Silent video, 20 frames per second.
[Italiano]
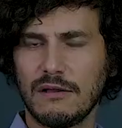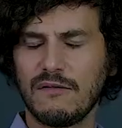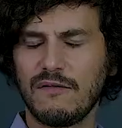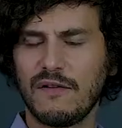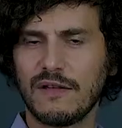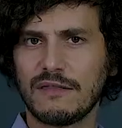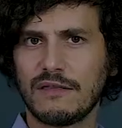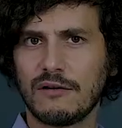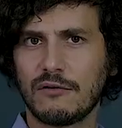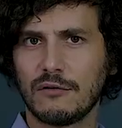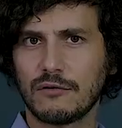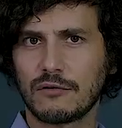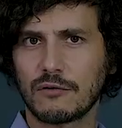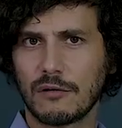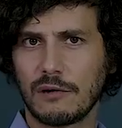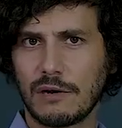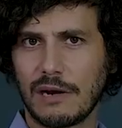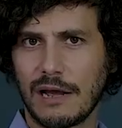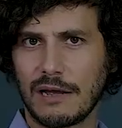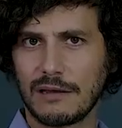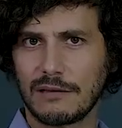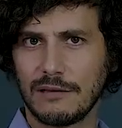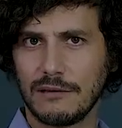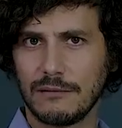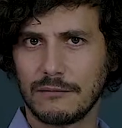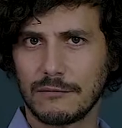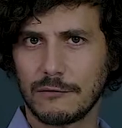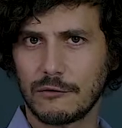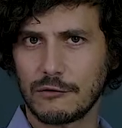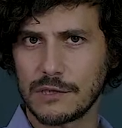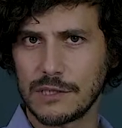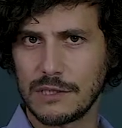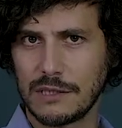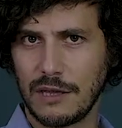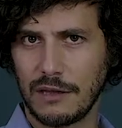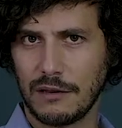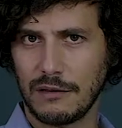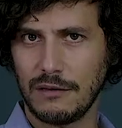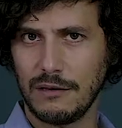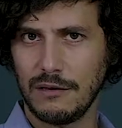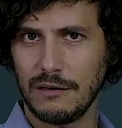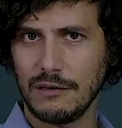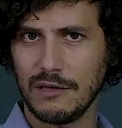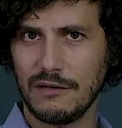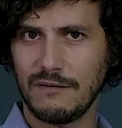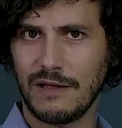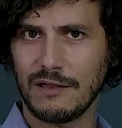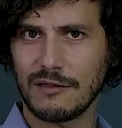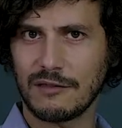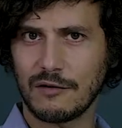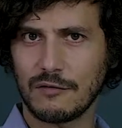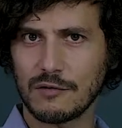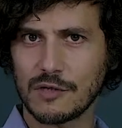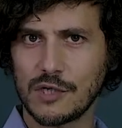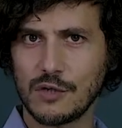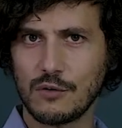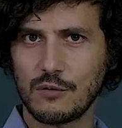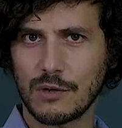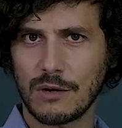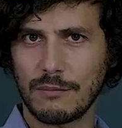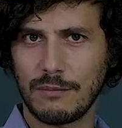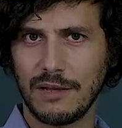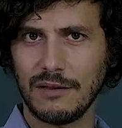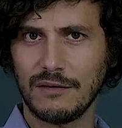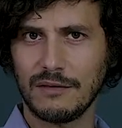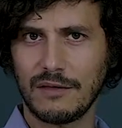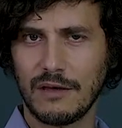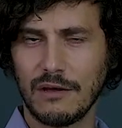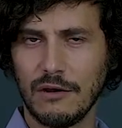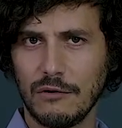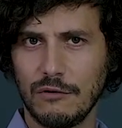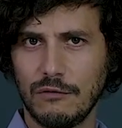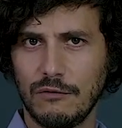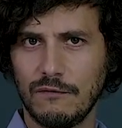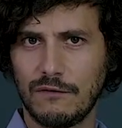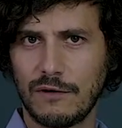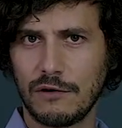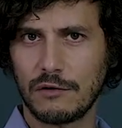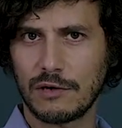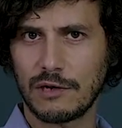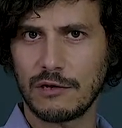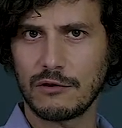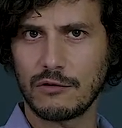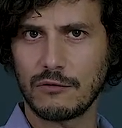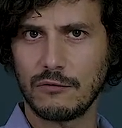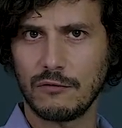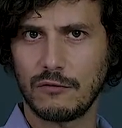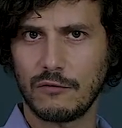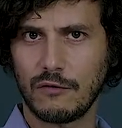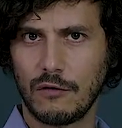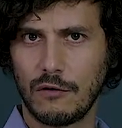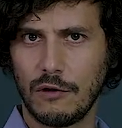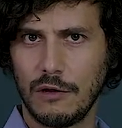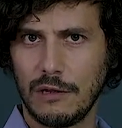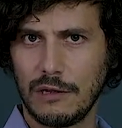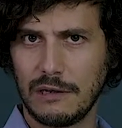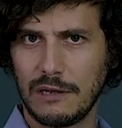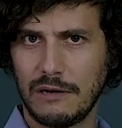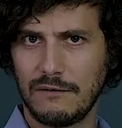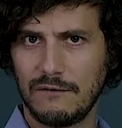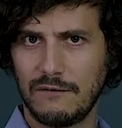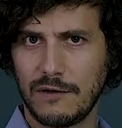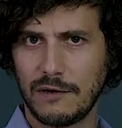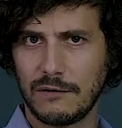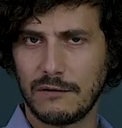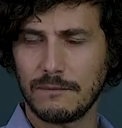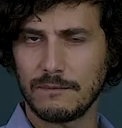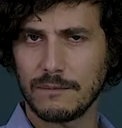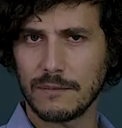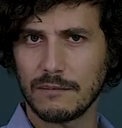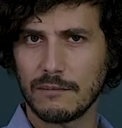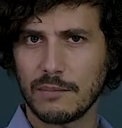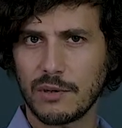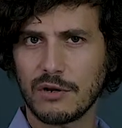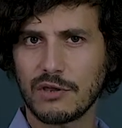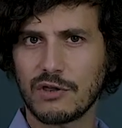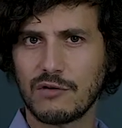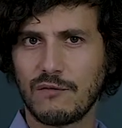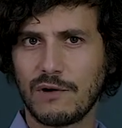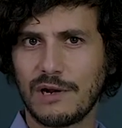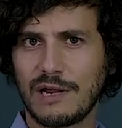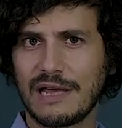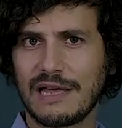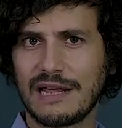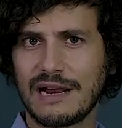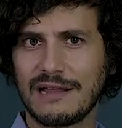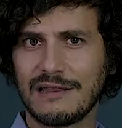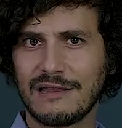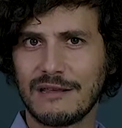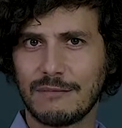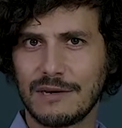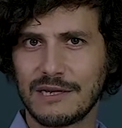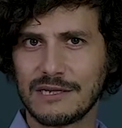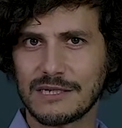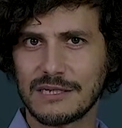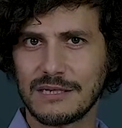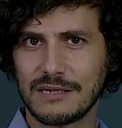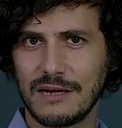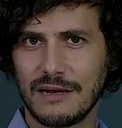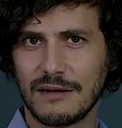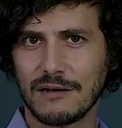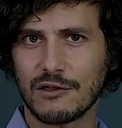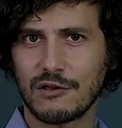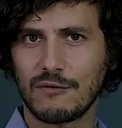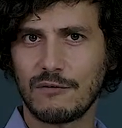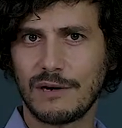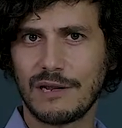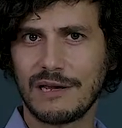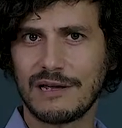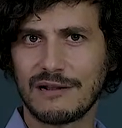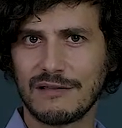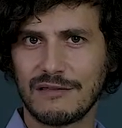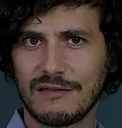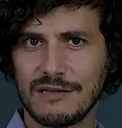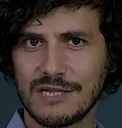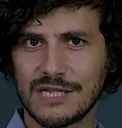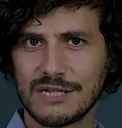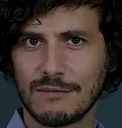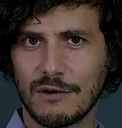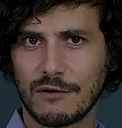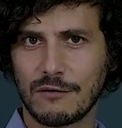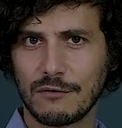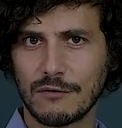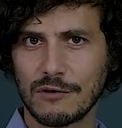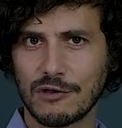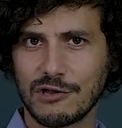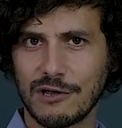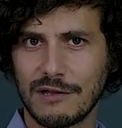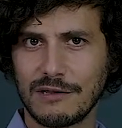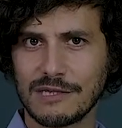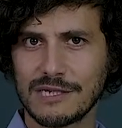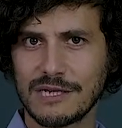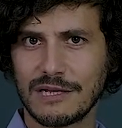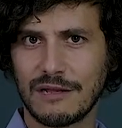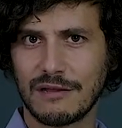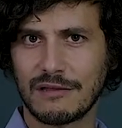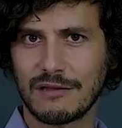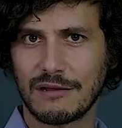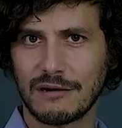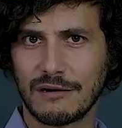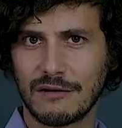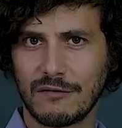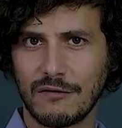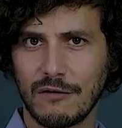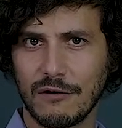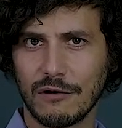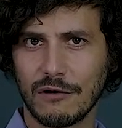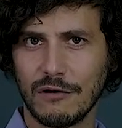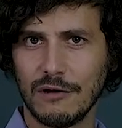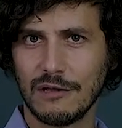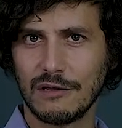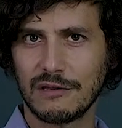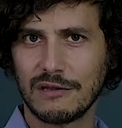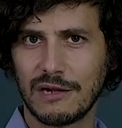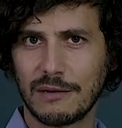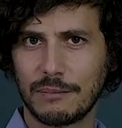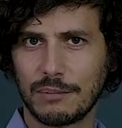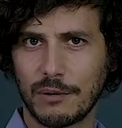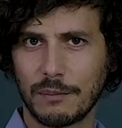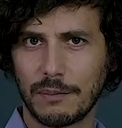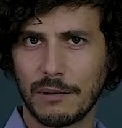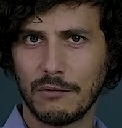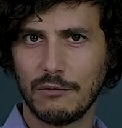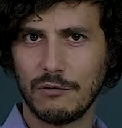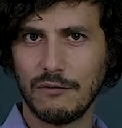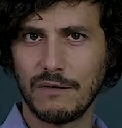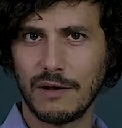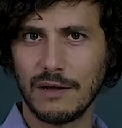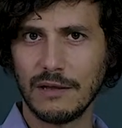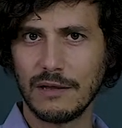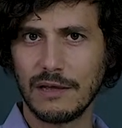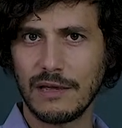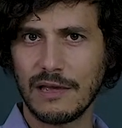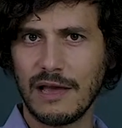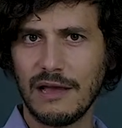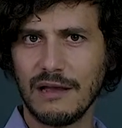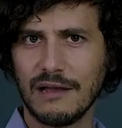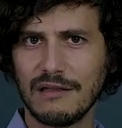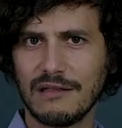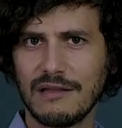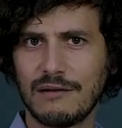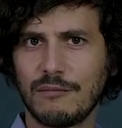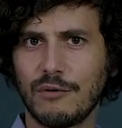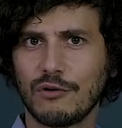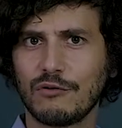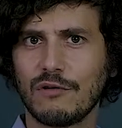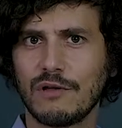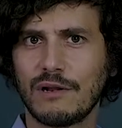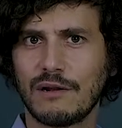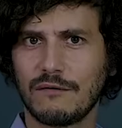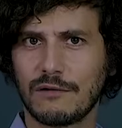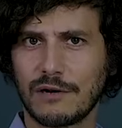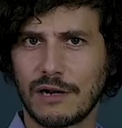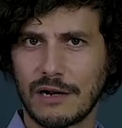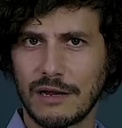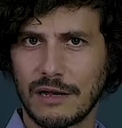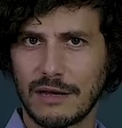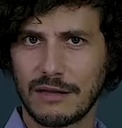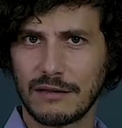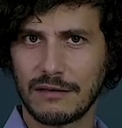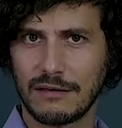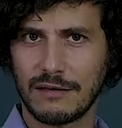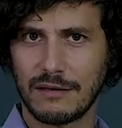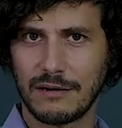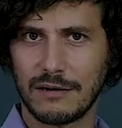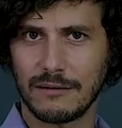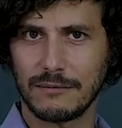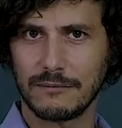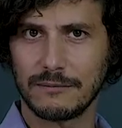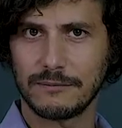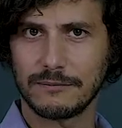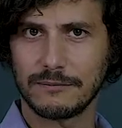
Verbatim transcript: i difetti controllati, cosiddetti, diventano sicuramente un valore aggiunto nel vino, però ci vuole grande maestria, ci vuole grandissima conoscenza del territorio, della propria uva e anche del modo di lavorare in cantina.